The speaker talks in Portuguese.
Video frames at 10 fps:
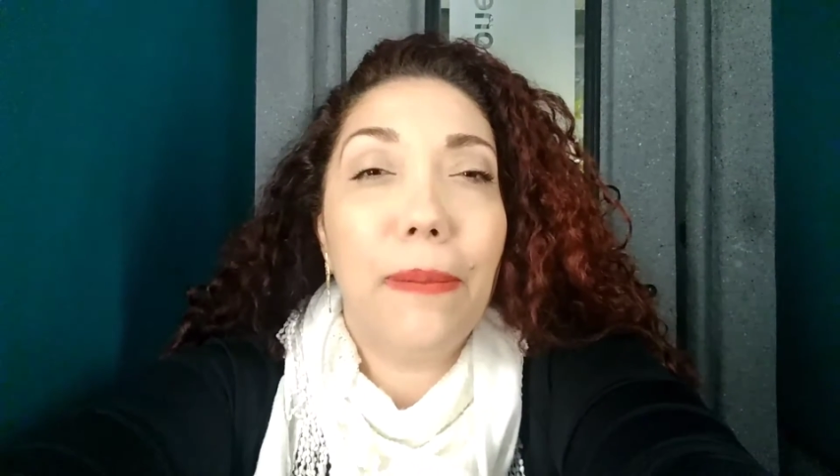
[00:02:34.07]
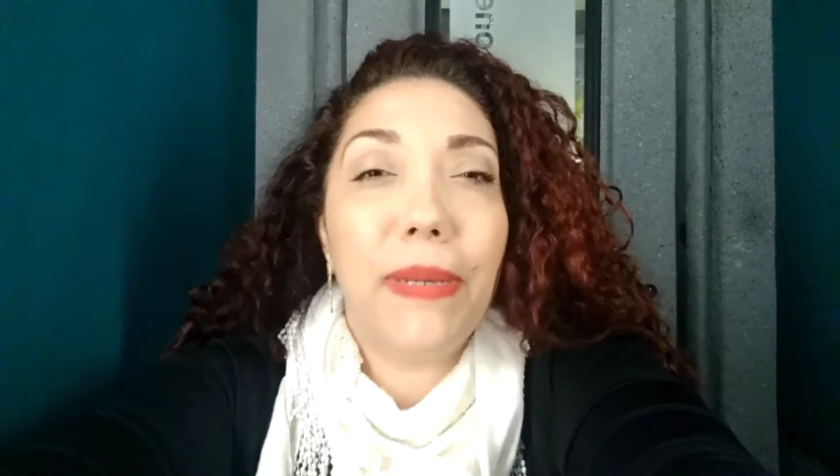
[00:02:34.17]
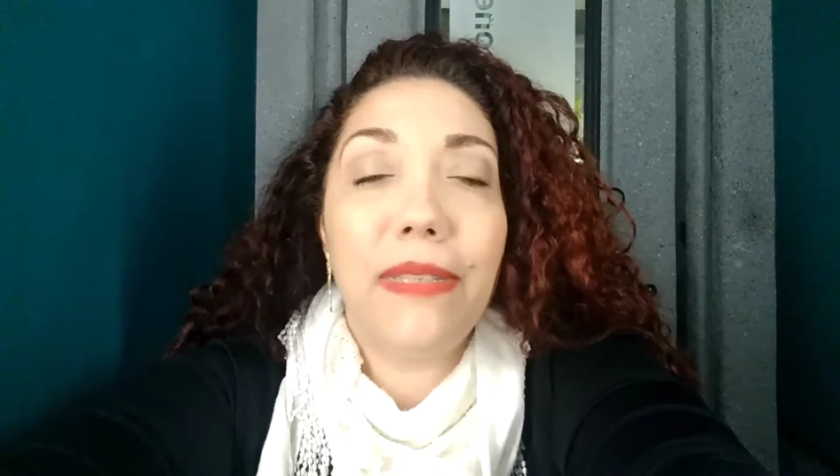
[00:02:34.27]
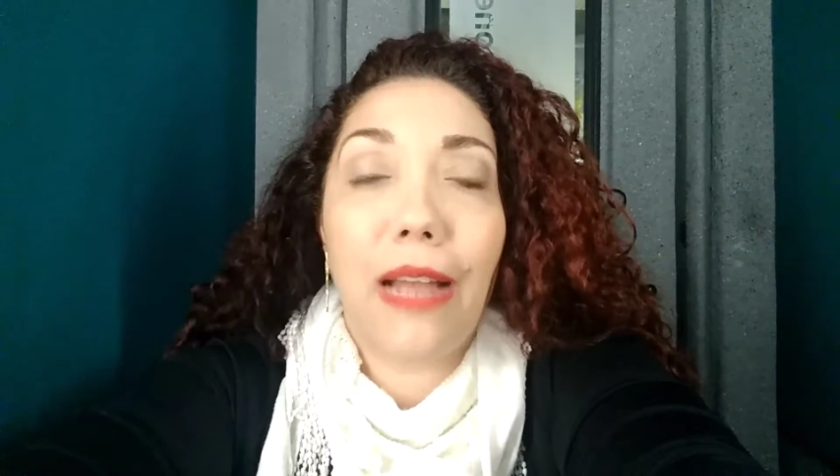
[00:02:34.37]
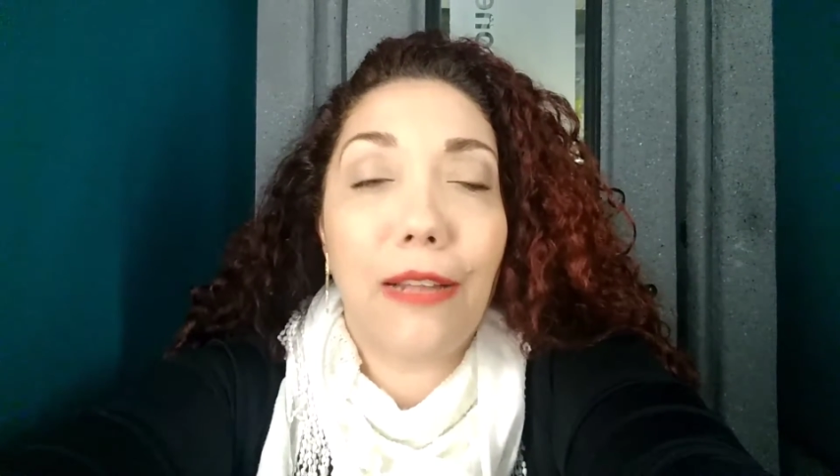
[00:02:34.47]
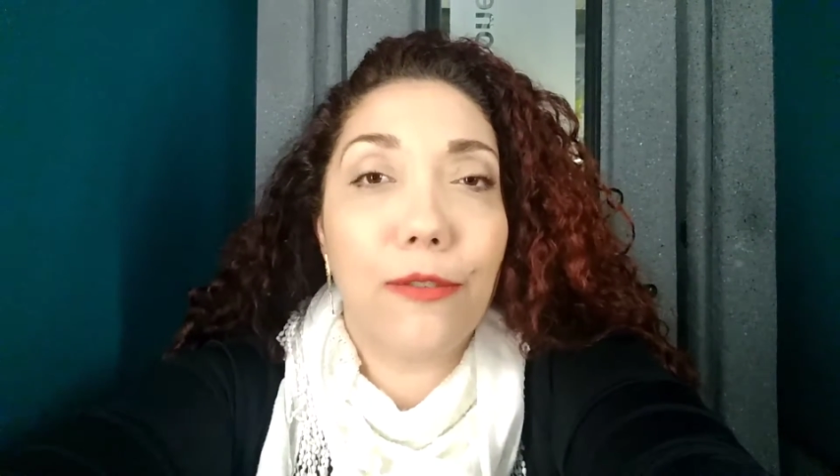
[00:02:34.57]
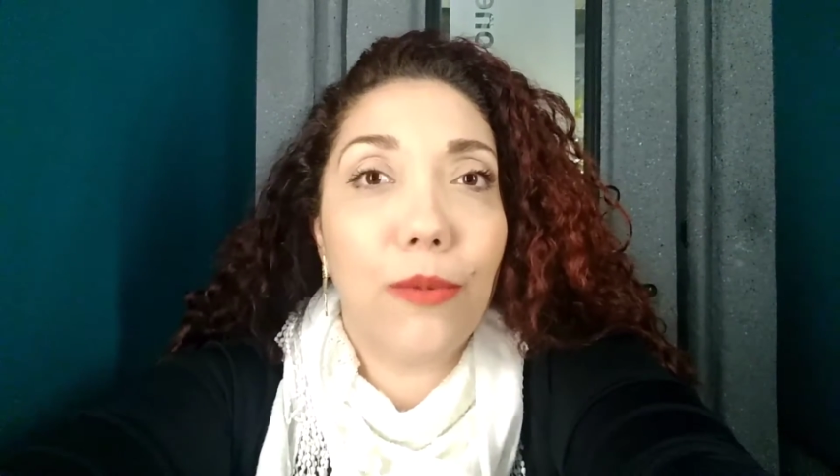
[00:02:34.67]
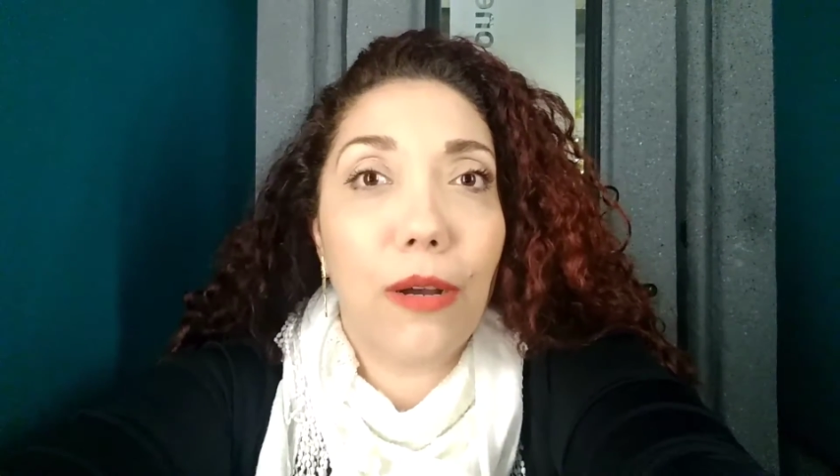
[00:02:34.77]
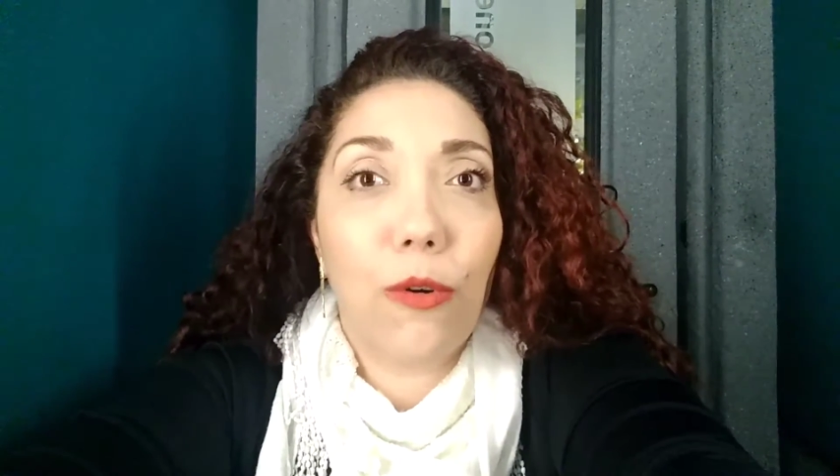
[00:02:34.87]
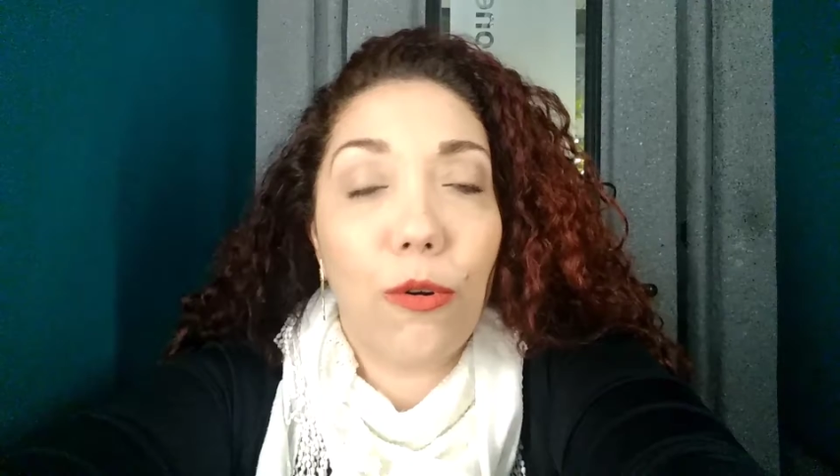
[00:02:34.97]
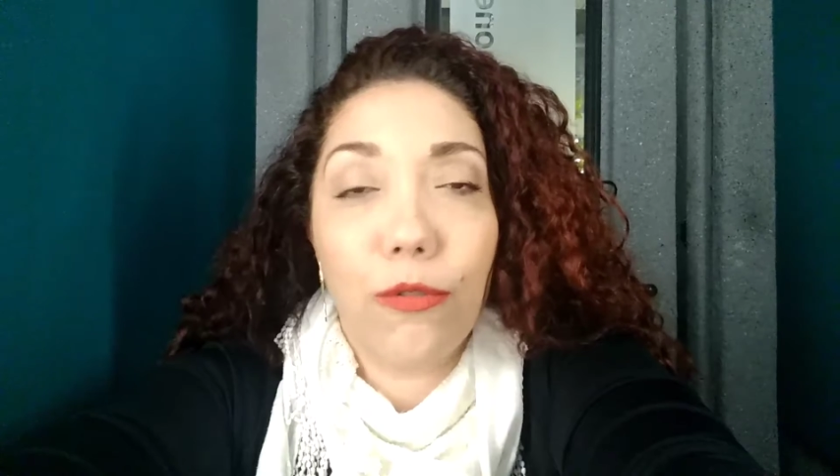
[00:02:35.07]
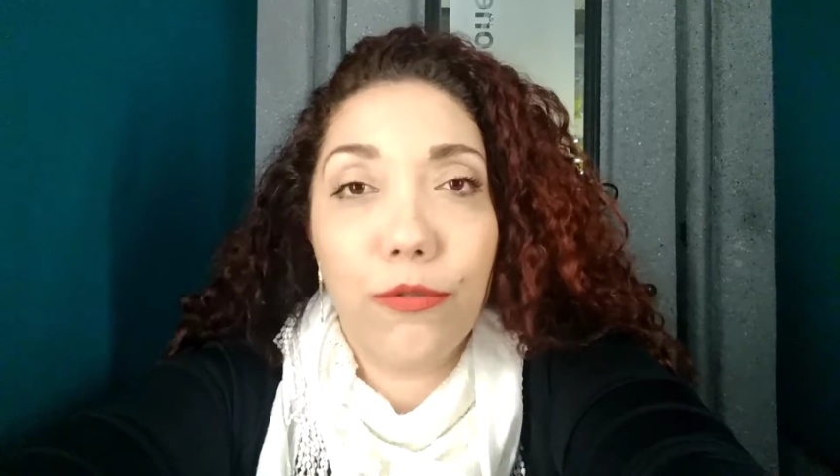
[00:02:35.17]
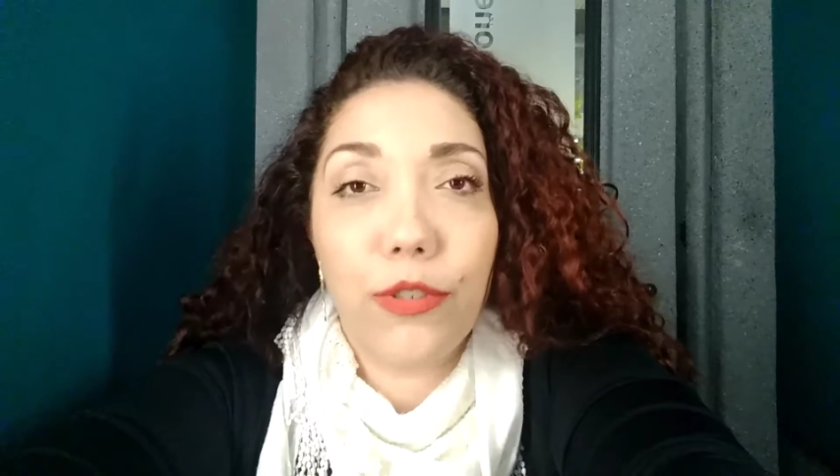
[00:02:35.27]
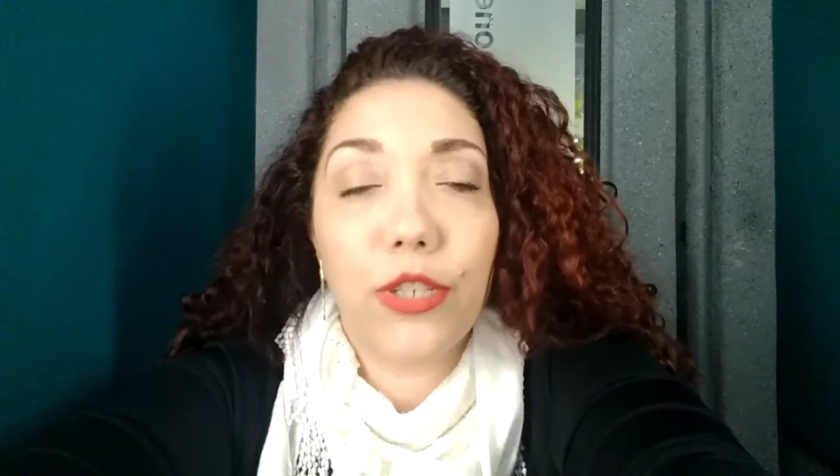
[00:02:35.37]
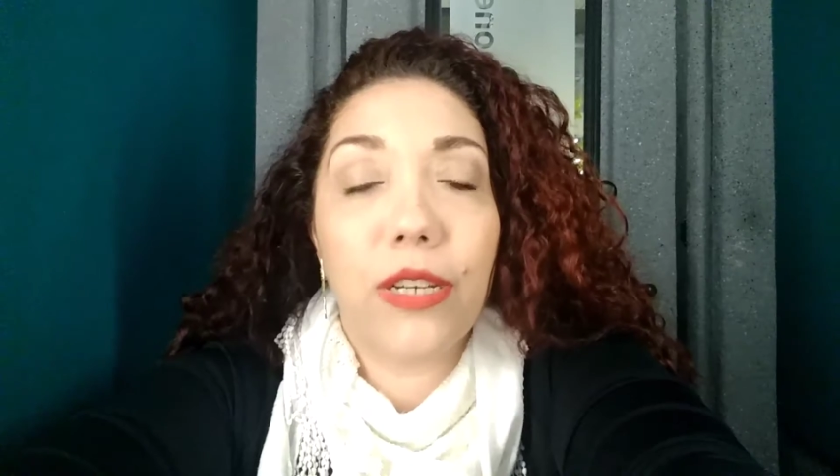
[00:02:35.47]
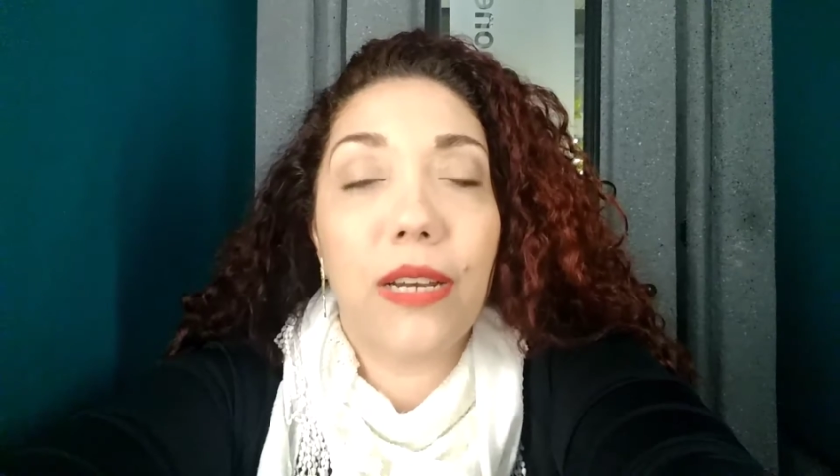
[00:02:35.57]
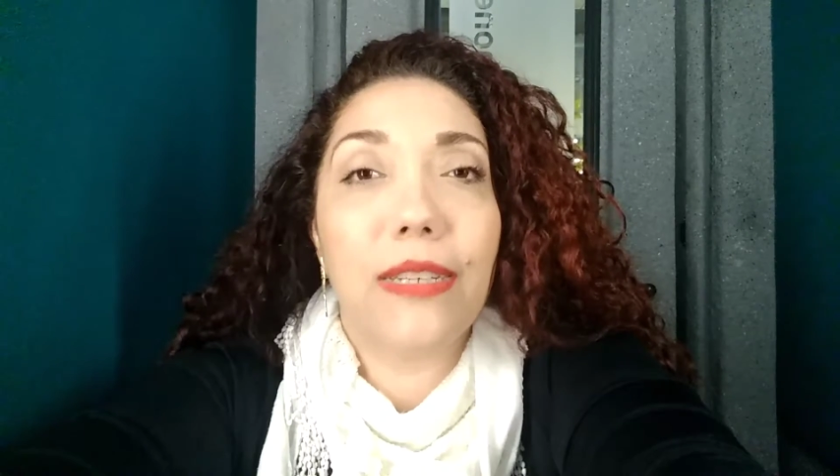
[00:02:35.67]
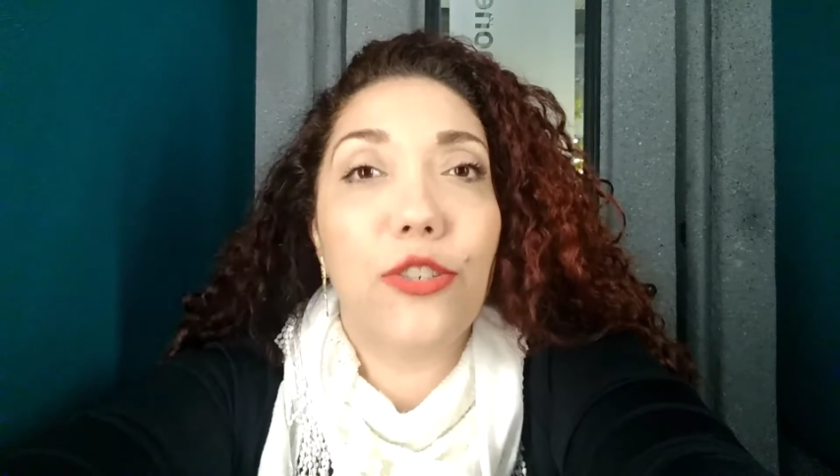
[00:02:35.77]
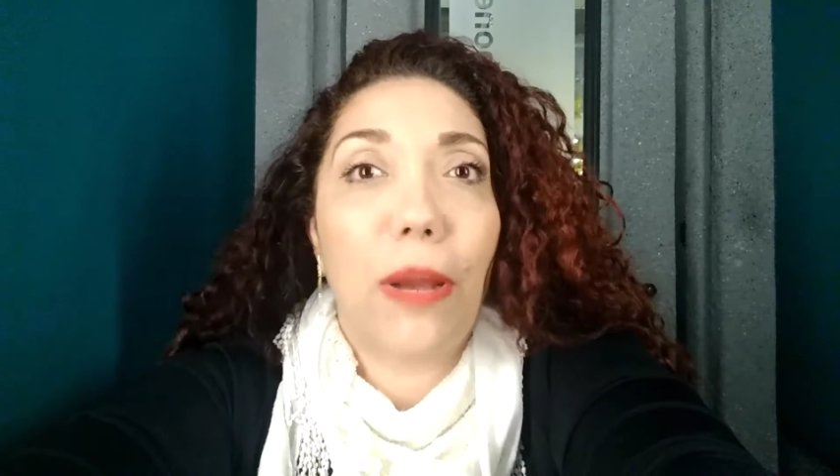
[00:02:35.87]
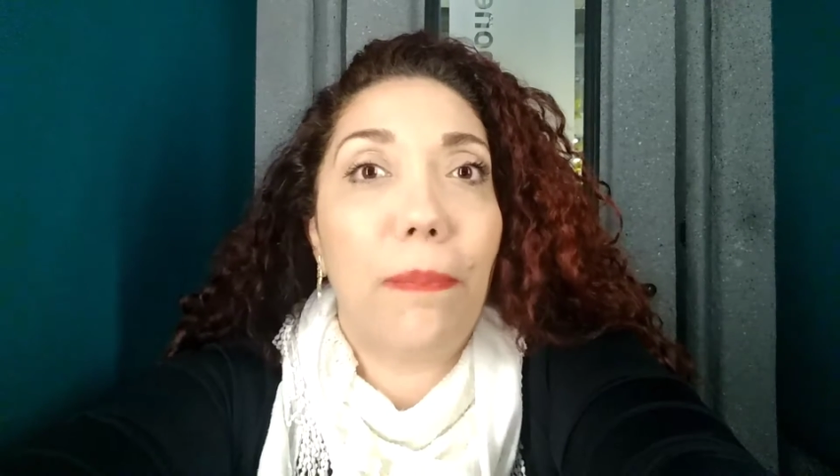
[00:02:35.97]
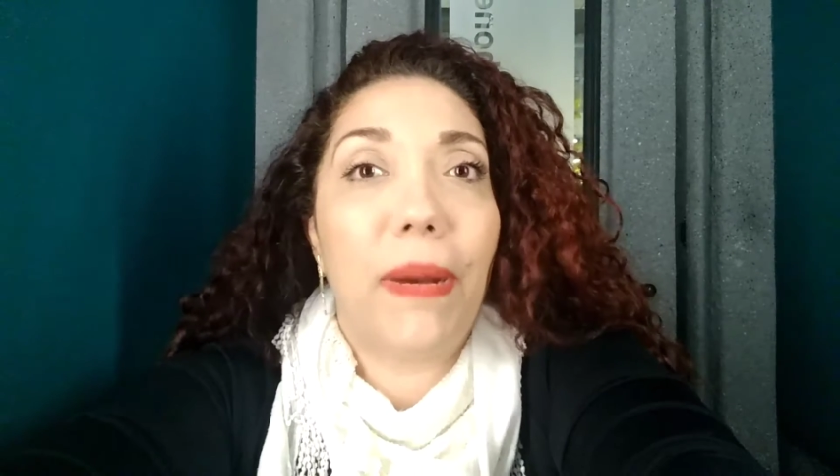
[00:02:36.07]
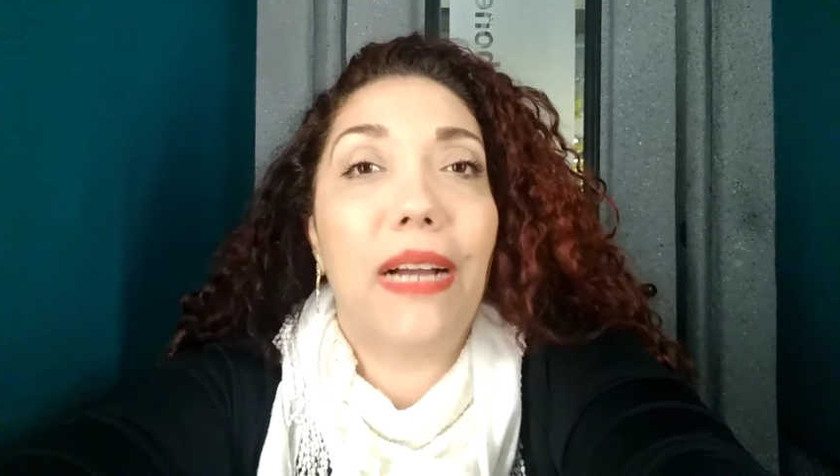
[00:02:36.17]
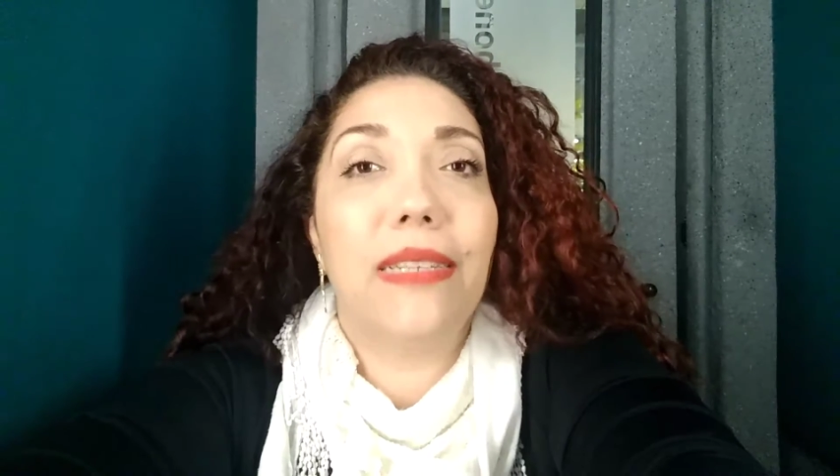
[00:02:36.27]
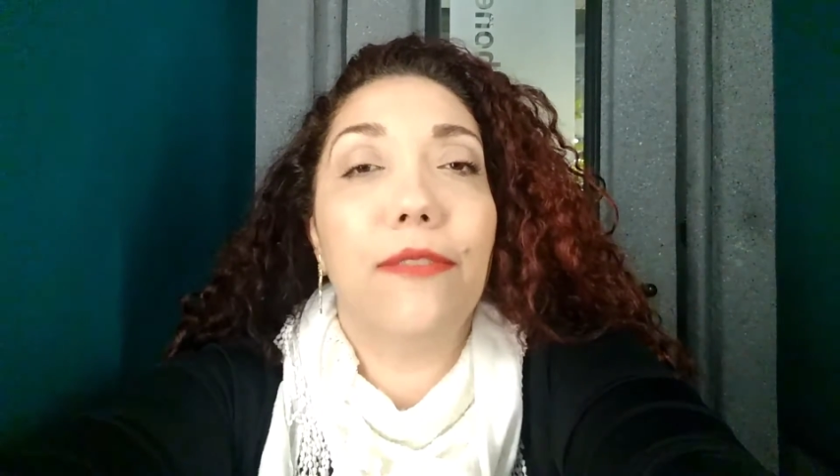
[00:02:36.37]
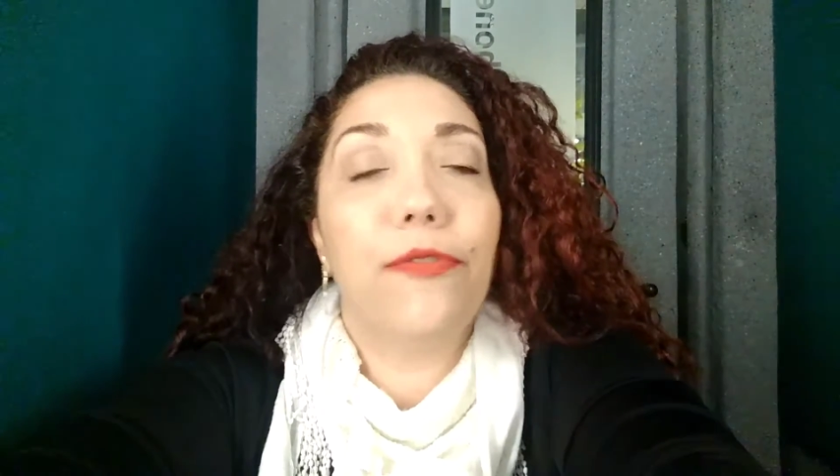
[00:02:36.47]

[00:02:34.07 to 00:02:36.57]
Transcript: pintado numa cor única, chapada,